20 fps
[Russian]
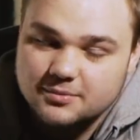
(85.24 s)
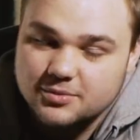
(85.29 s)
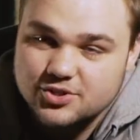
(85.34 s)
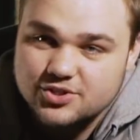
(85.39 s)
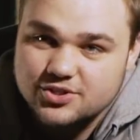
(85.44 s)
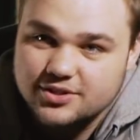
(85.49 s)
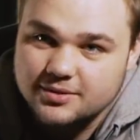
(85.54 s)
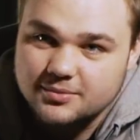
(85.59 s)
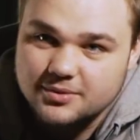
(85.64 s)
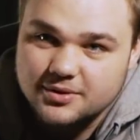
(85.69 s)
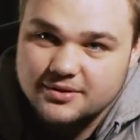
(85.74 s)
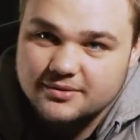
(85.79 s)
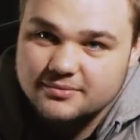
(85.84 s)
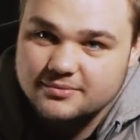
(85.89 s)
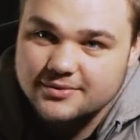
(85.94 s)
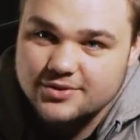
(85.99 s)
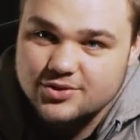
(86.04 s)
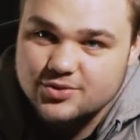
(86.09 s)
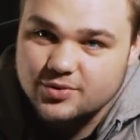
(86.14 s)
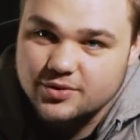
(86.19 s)
обычные были,
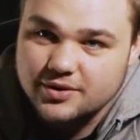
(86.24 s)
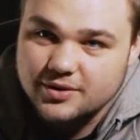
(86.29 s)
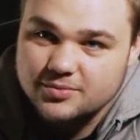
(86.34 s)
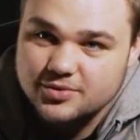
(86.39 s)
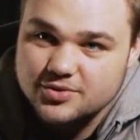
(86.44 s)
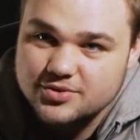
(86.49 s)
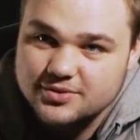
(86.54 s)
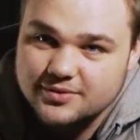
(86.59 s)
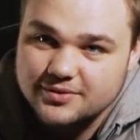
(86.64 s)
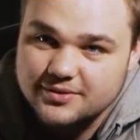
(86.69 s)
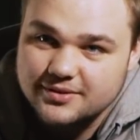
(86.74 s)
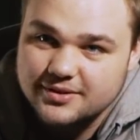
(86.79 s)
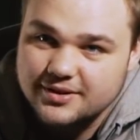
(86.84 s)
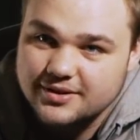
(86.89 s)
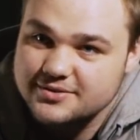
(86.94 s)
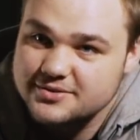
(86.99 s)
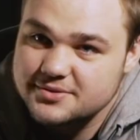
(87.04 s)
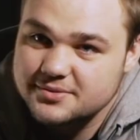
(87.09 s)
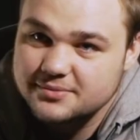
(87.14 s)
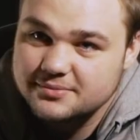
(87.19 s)
ничего необычного, ни
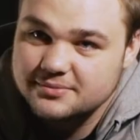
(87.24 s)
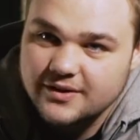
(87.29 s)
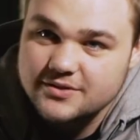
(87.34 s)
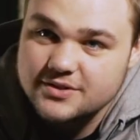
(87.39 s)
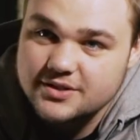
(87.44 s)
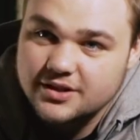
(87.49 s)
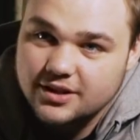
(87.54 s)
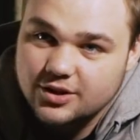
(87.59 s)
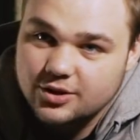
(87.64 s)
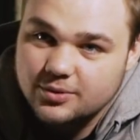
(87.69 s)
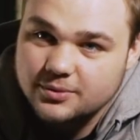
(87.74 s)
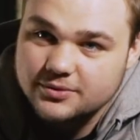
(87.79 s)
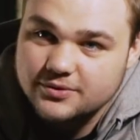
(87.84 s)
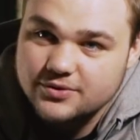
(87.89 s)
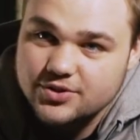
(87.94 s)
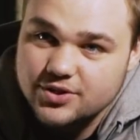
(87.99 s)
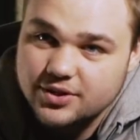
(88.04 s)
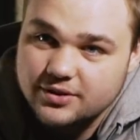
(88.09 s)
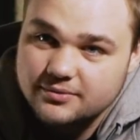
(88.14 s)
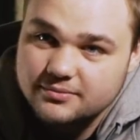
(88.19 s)
разу. Всегда дома
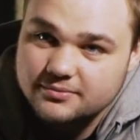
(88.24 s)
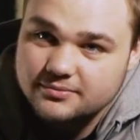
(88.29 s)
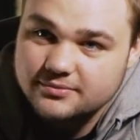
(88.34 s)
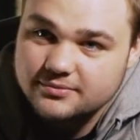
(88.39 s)
отвечал.